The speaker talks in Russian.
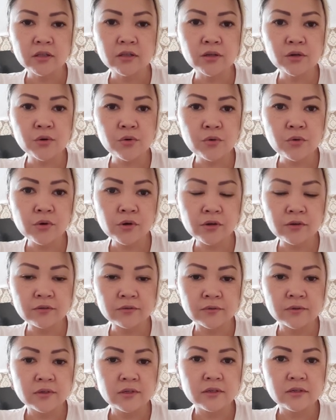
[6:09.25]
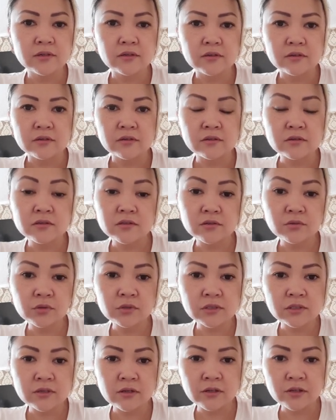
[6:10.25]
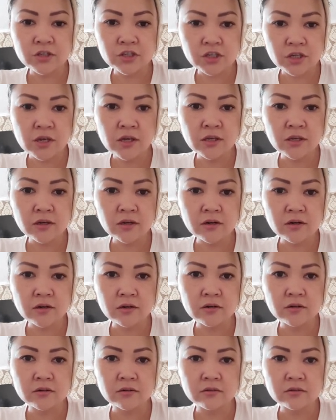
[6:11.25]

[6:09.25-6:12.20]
такое грандиозное лечение,